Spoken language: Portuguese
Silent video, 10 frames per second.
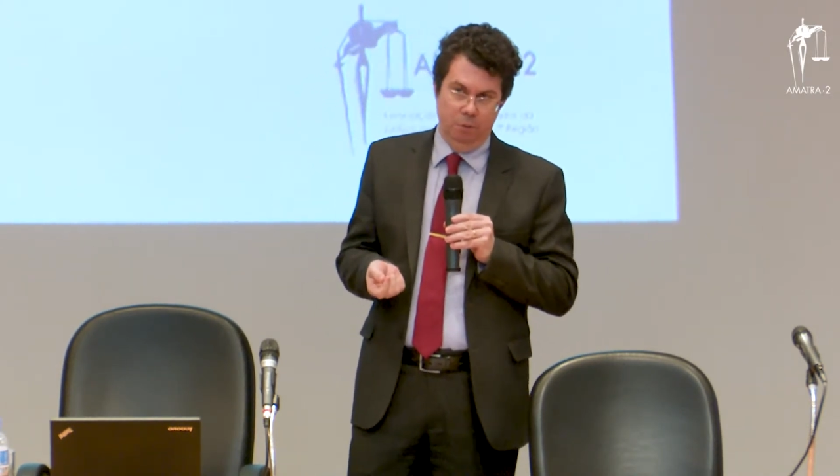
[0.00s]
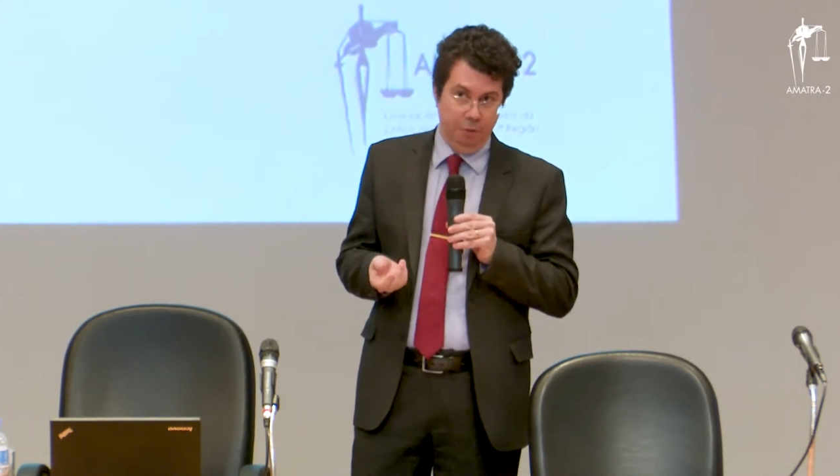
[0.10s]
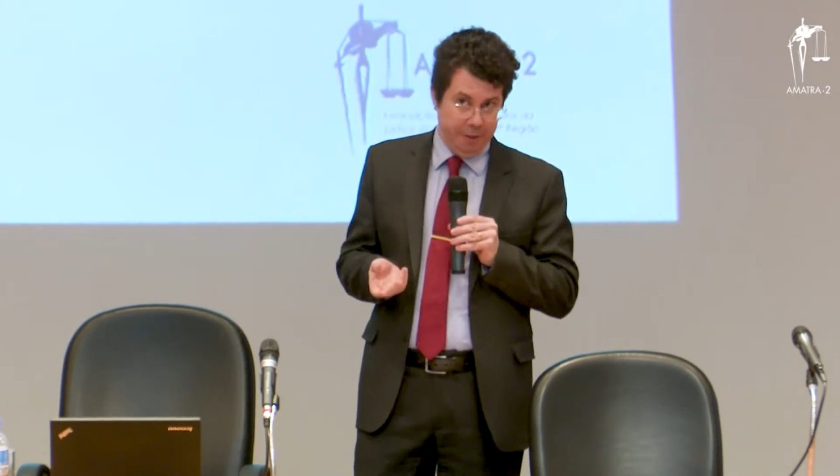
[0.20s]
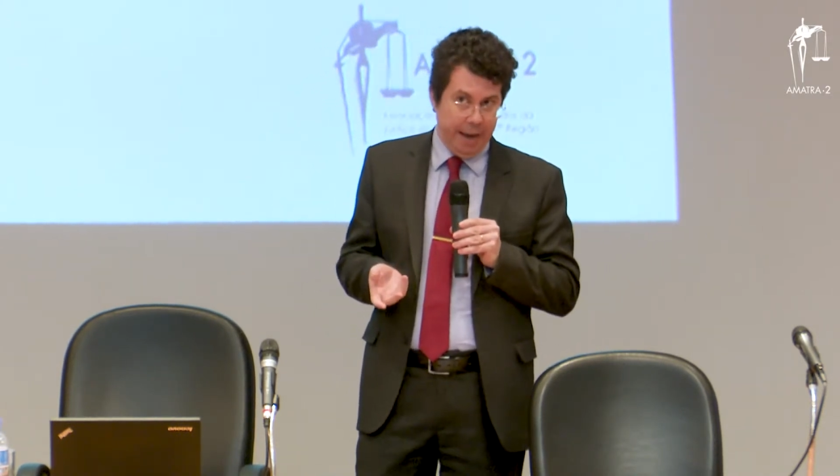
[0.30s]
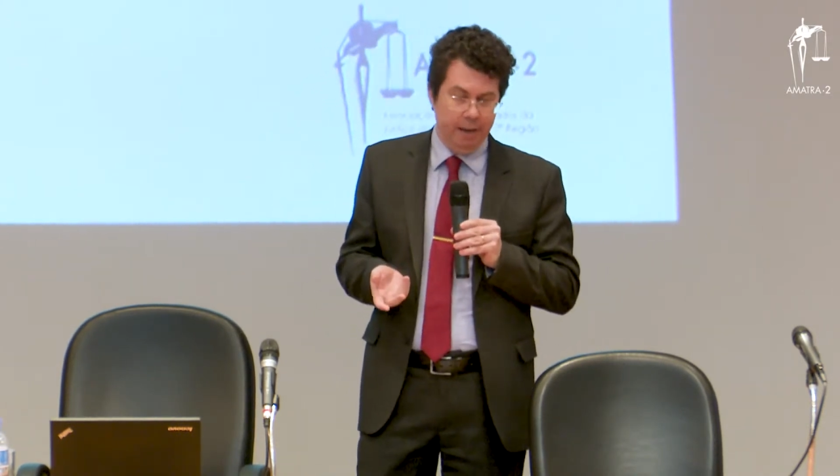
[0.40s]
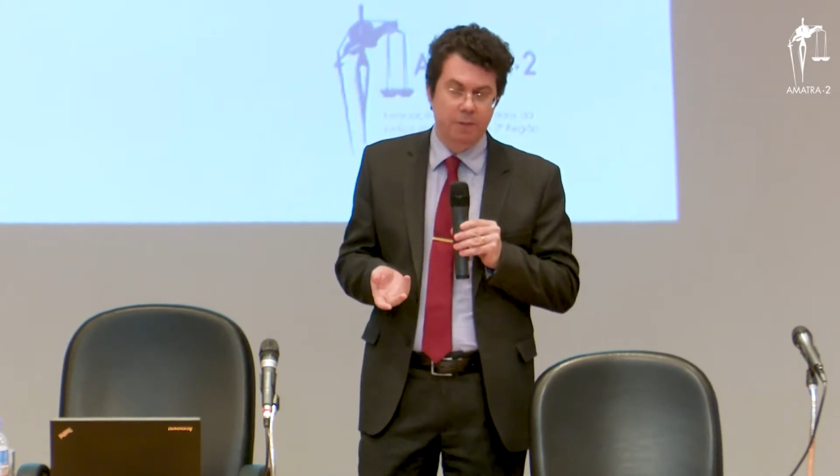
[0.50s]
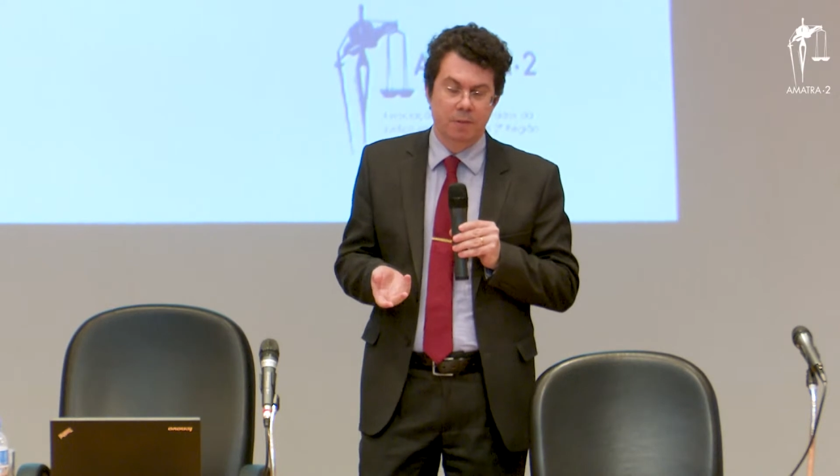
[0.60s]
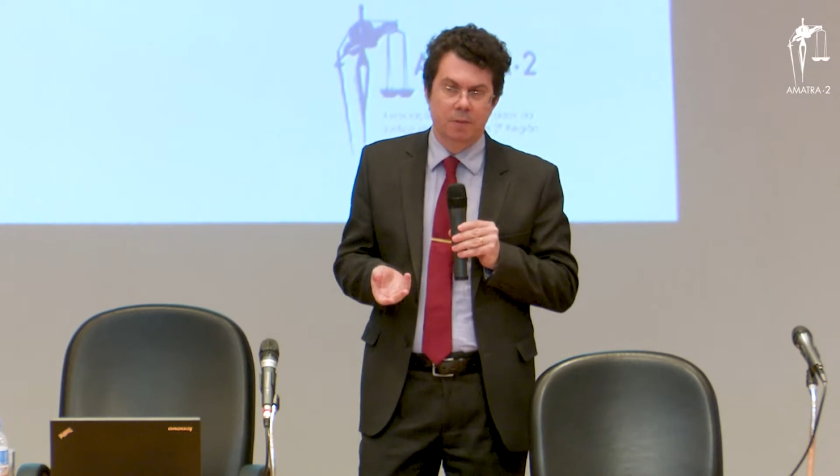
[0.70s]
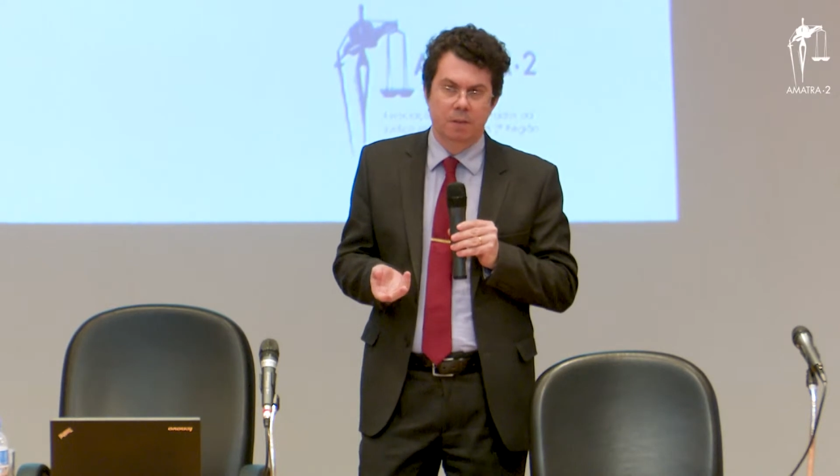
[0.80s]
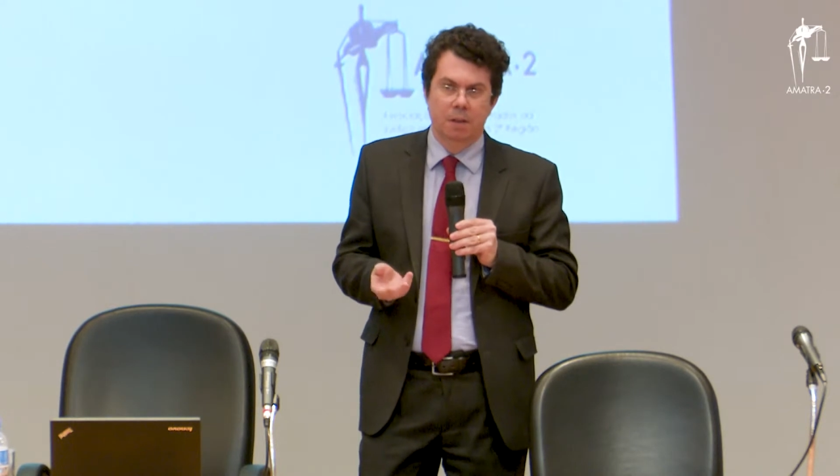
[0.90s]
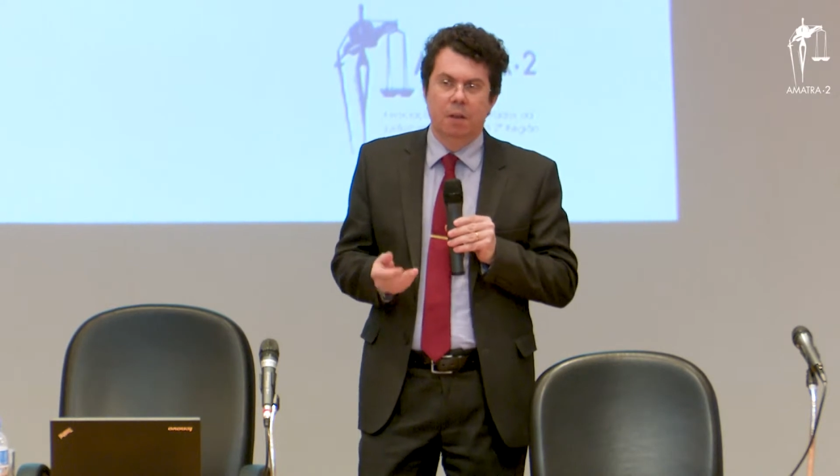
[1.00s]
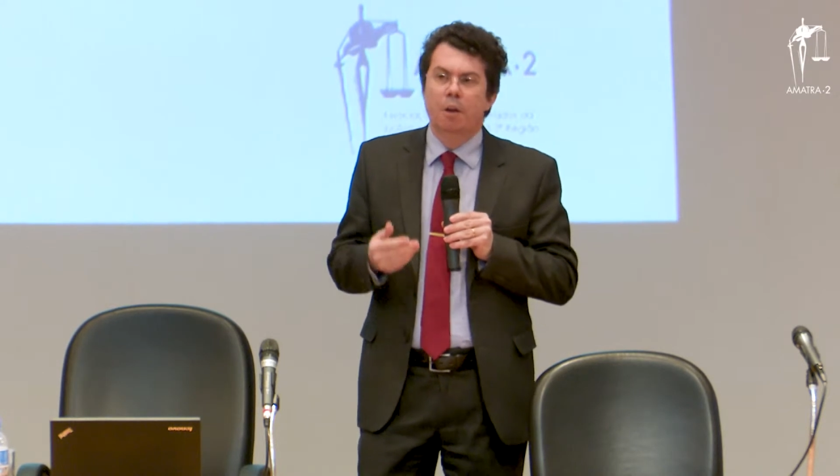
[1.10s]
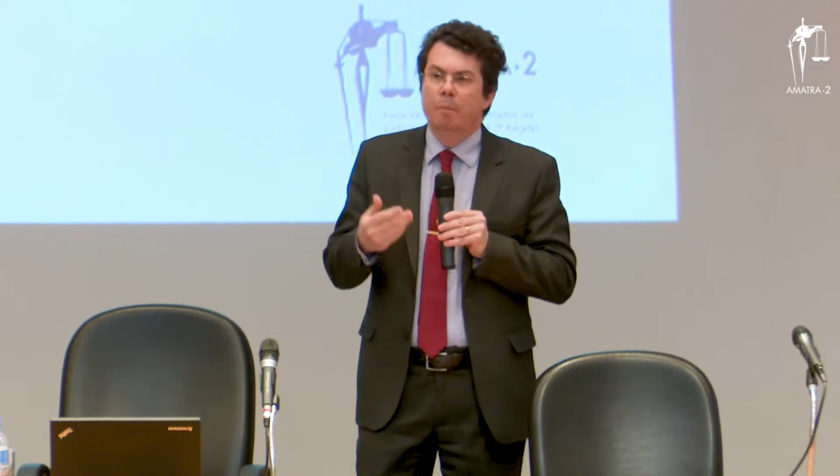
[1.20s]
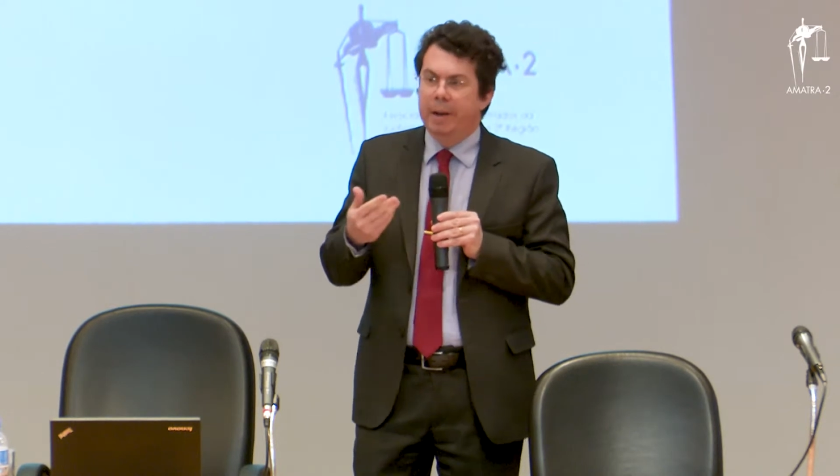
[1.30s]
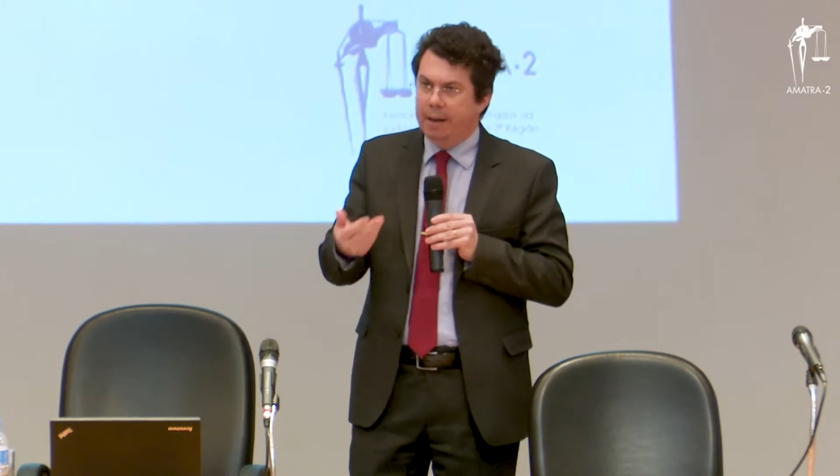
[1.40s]
um viés
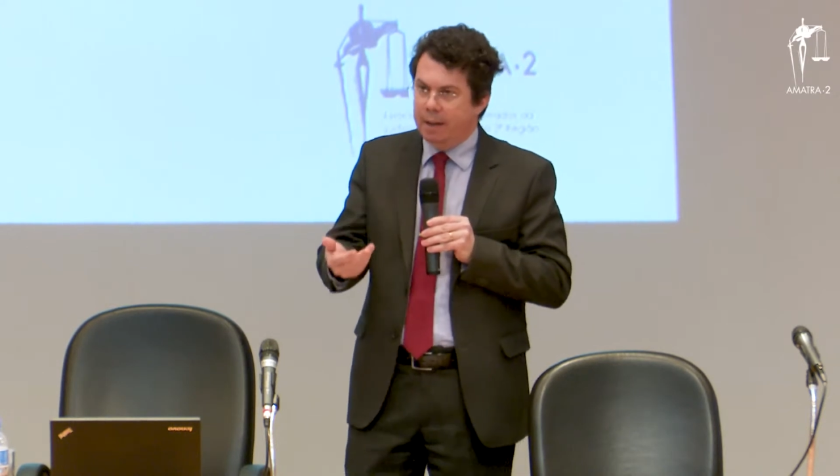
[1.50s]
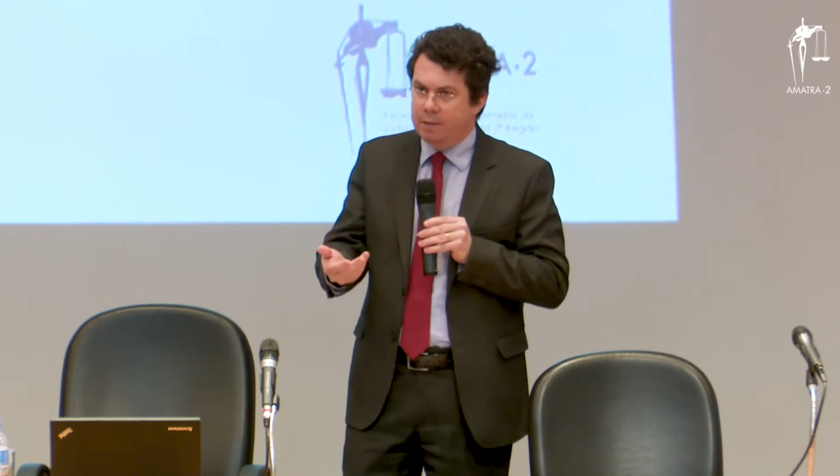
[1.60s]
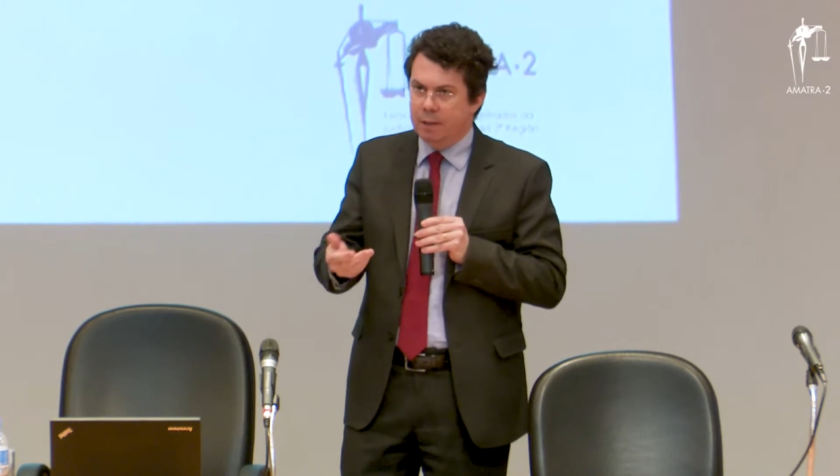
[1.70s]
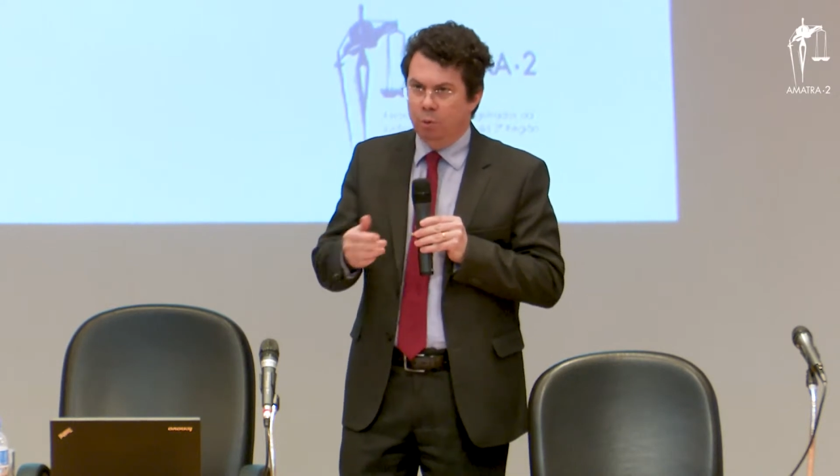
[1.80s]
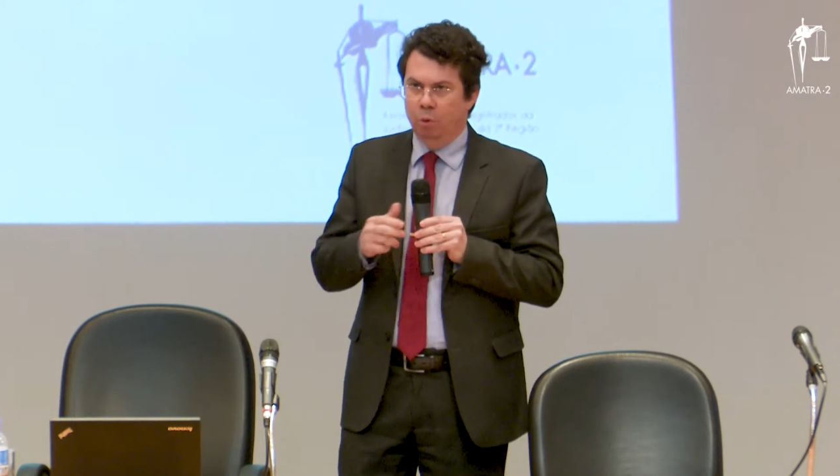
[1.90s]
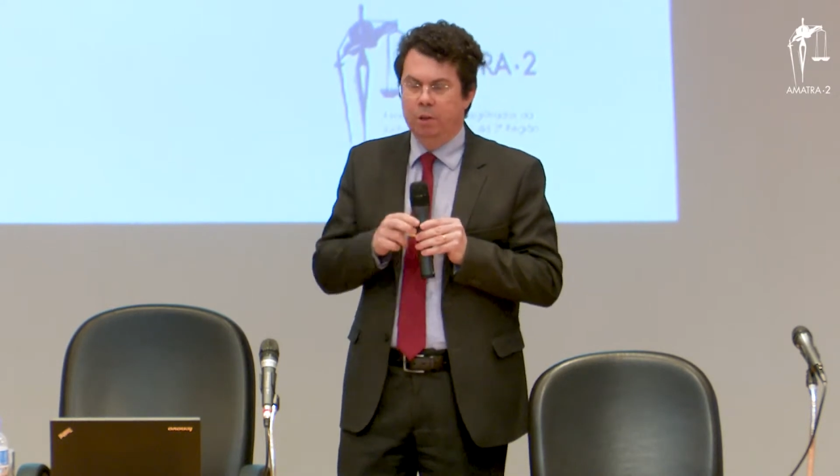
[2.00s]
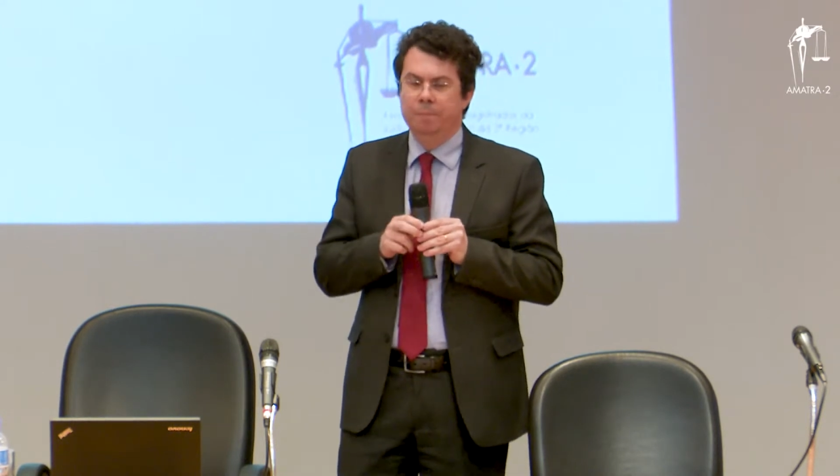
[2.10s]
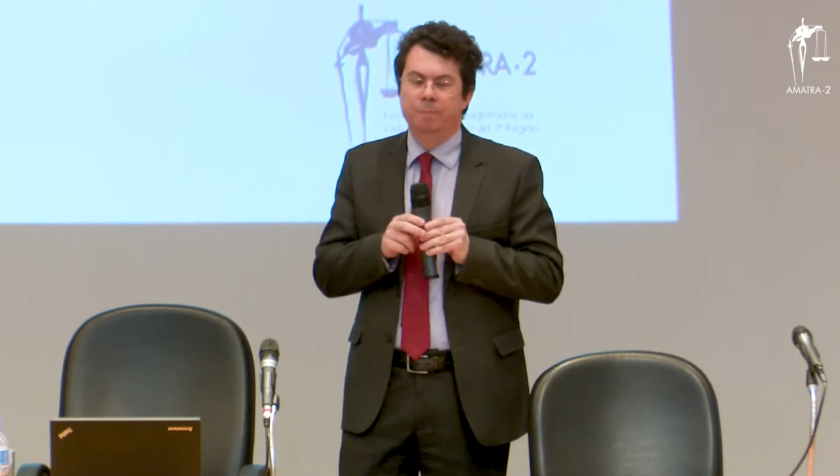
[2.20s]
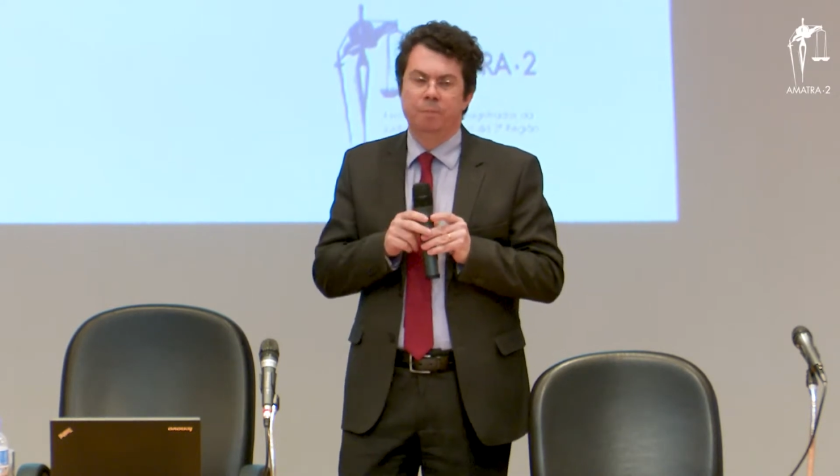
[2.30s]
precarizador,